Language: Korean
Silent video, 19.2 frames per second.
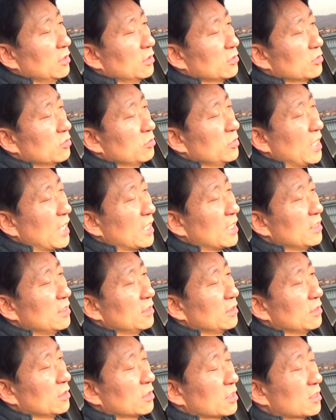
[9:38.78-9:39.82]
좀 약간
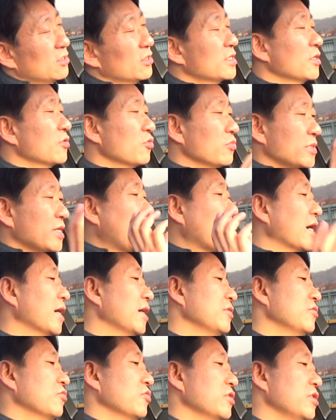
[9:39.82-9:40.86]
글자 좀
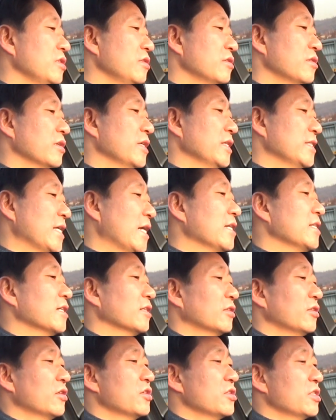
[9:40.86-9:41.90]
작아가지고 시인성이
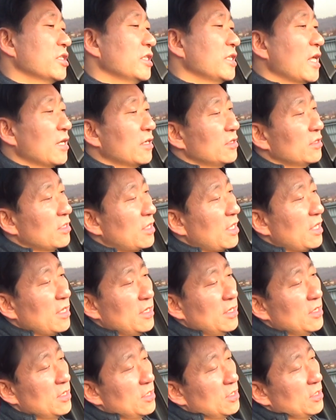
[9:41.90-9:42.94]
살짝 떨어지긴 하는데
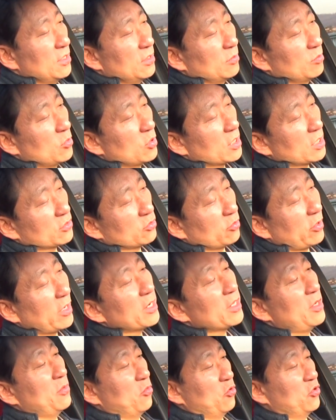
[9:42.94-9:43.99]
뭔가 좀
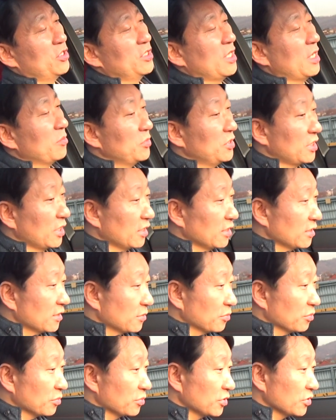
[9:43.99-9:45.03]
화려해 보이긴 합니다
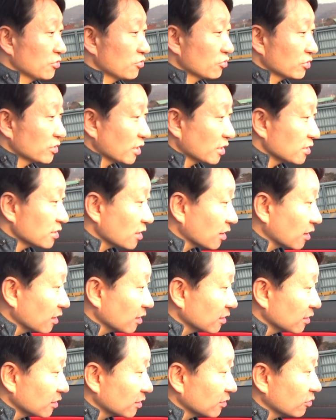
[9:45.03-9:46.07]
비주얼 자체가
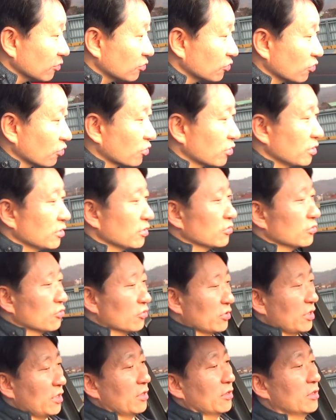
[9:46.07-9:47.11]
좋긴
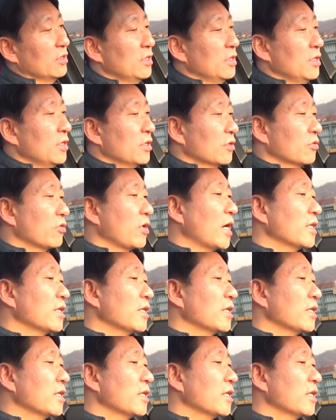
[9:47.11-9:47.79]
좋네요 그리고